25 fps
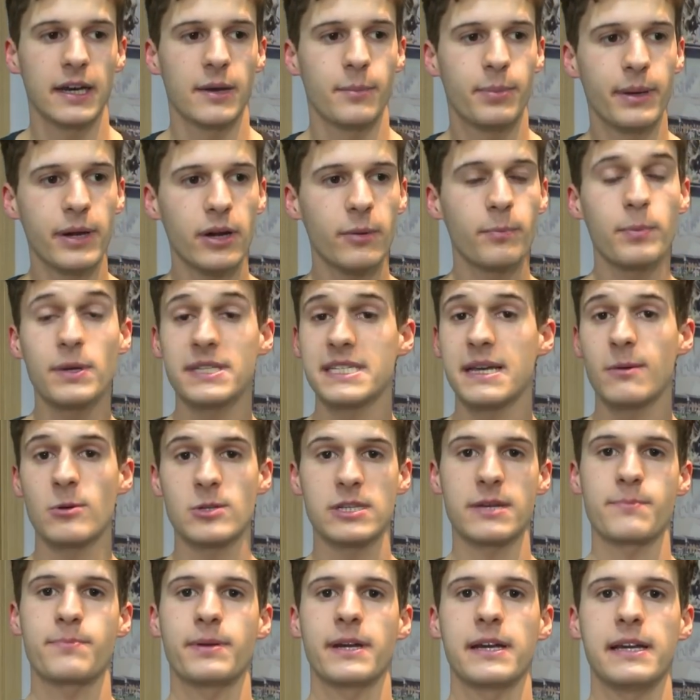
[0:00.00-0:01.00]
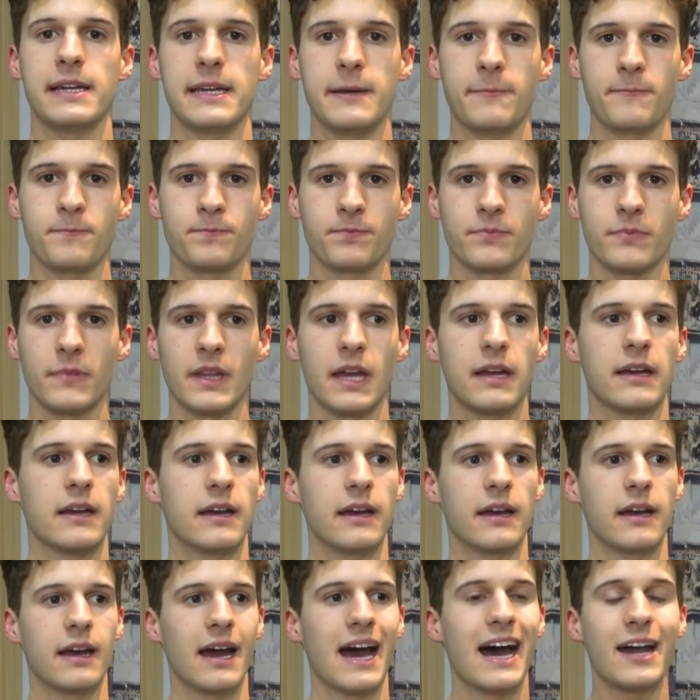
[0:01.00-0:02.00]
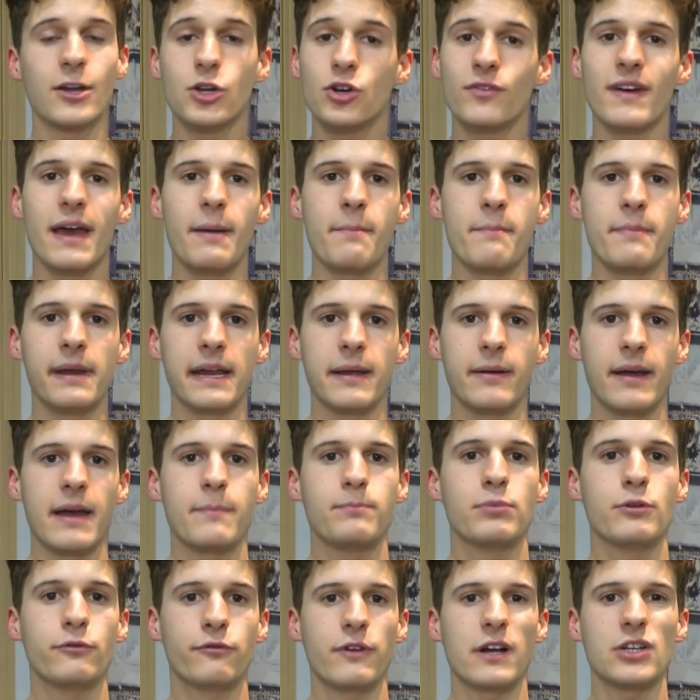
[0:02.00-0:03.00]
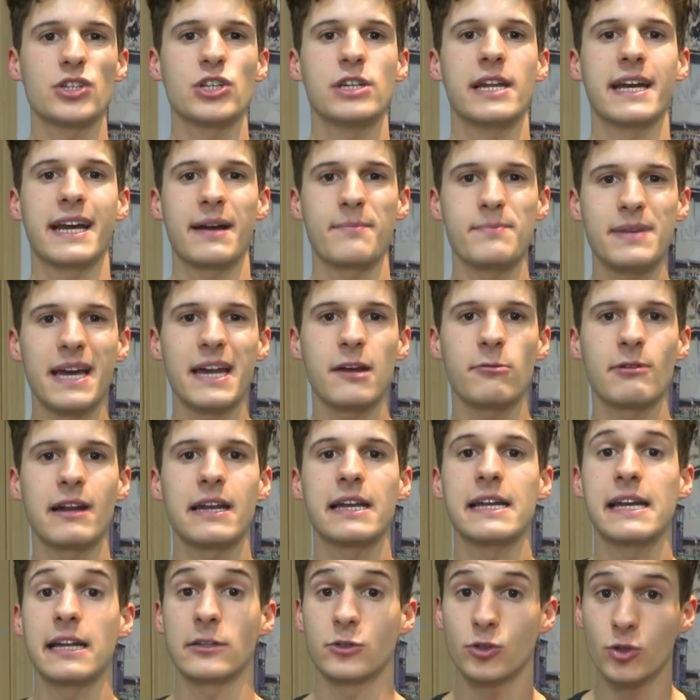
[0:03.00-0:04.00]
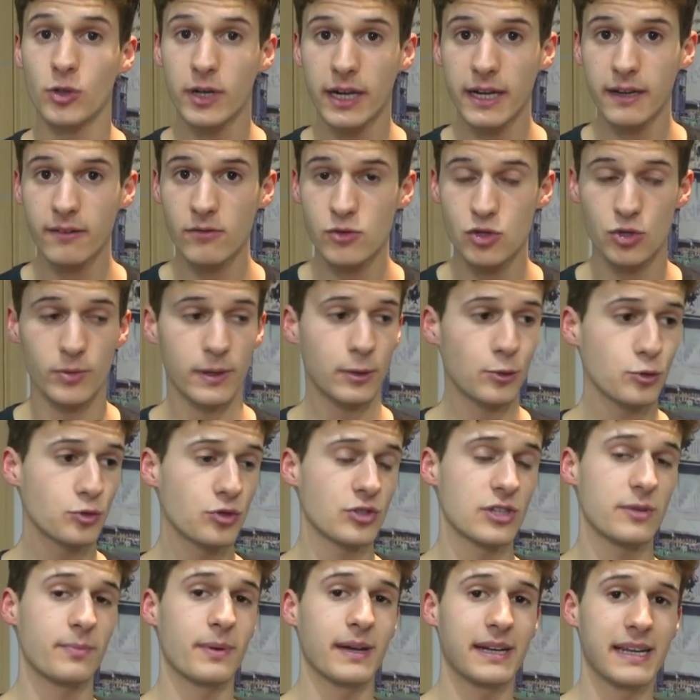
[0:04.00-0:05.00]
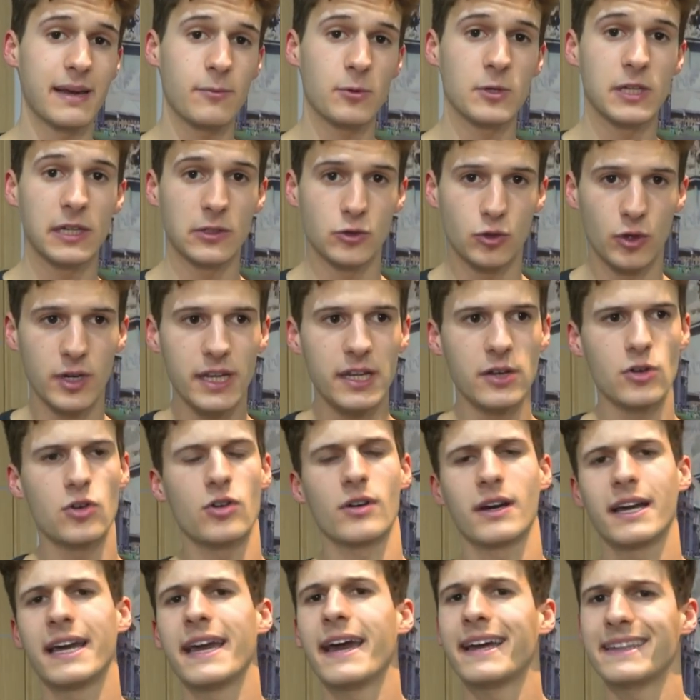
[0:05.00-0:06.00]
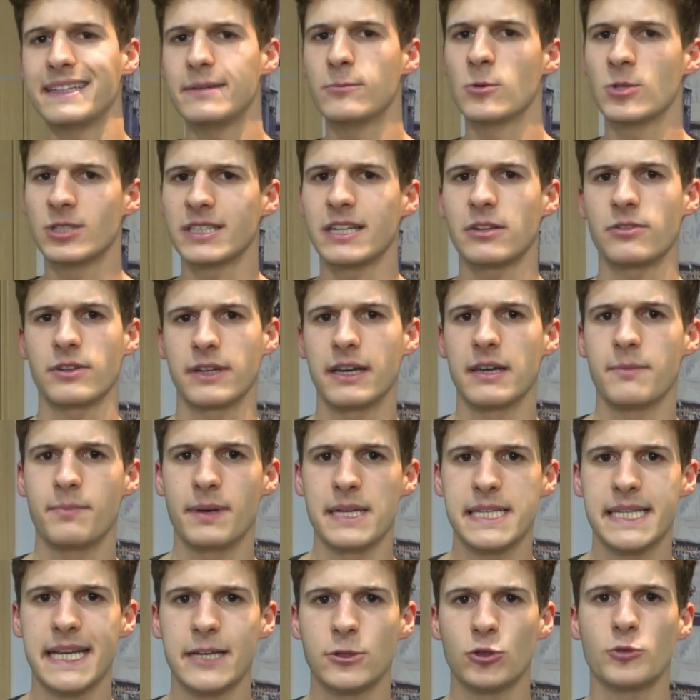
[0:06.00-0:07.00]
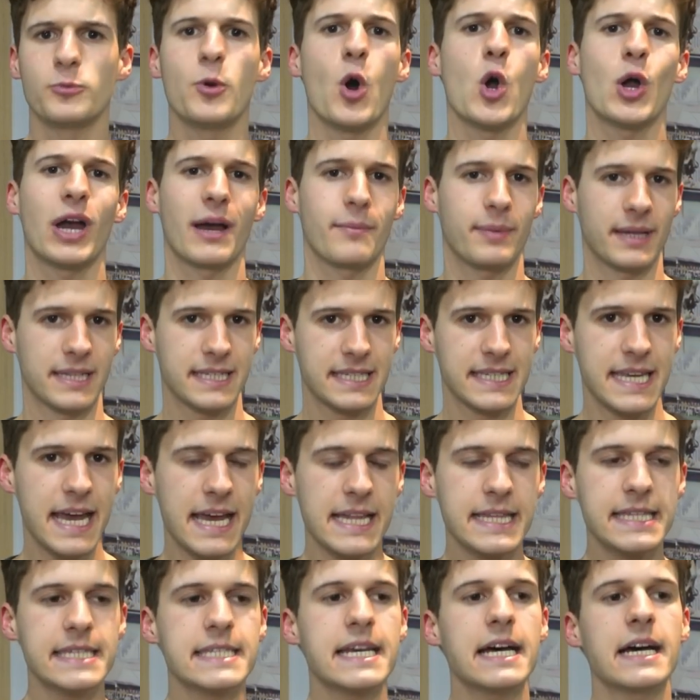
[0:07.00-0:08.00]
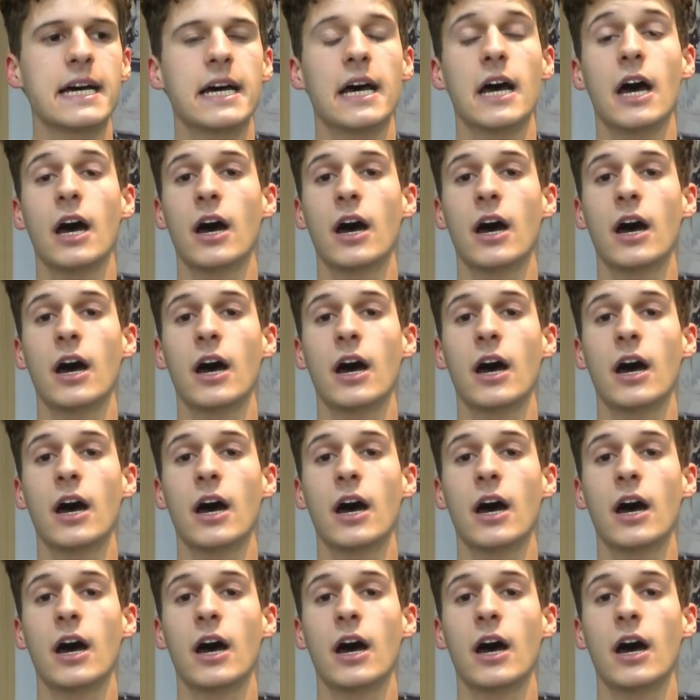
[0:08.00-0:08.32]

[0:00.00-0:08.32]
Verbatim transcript: Però poi siamo sempre lì. Eh, a novembre è più facile cambiare un allenatore, soprattutto se parliamo del Torino che ha dimostrato anche in passato poca pazienza,